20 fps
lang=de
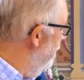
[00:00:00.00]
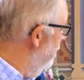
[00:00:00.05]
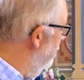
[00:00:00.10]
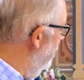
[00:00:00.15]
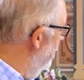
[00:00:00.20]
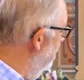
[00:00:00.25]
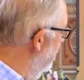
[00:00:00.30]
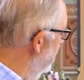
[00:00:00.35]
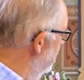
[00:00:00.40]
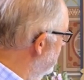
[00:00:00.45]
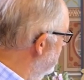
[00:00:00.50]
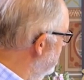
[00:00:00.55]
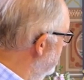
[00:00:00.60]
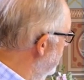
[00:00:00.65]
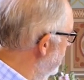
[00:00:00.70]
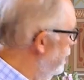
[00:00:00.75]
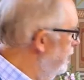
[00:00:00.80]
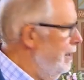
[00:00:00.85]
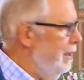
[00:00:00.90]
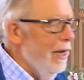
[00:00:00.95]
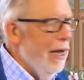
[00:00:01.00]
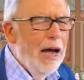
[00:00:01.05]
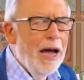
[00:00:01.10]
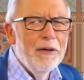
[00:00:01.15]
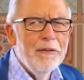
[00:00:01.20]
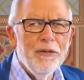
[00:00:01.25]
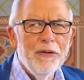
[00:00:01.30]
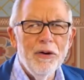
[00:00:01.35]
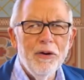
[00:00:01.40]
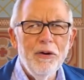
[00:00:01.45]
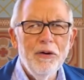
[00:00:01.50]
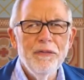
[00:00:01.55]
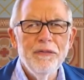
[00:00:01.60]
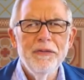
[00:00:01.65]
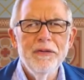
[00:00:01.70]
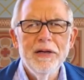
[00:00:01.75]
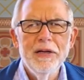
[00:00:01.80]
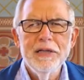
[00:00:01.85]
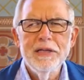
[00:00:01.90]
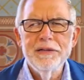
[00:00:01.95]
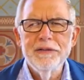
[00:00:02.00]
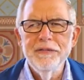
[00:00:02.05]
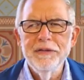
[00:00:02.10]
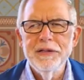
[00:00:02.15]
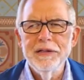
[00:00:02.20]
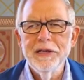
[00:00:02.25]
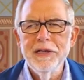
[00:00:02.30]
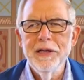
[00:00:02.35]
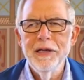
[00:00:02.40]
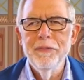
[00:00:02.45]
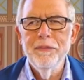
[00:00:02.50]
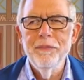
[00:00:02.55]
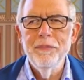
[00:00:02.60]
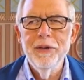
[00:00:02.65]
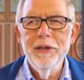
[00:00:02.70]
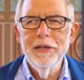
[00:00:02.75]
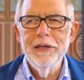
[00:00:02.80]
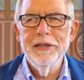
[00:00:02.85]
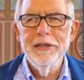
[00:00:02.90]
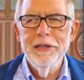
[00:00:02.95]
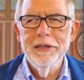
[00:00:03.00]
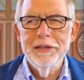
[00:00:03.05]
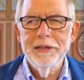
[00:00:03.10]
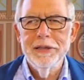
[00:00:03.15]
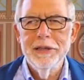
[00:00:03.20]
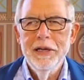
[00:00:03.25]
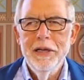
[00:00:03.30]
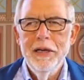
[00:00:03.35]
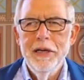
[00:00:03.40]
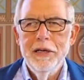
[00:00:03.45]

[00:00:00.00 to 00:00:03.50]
wenn man das nicht einfach offen lässt, wie es in dem Bild ist,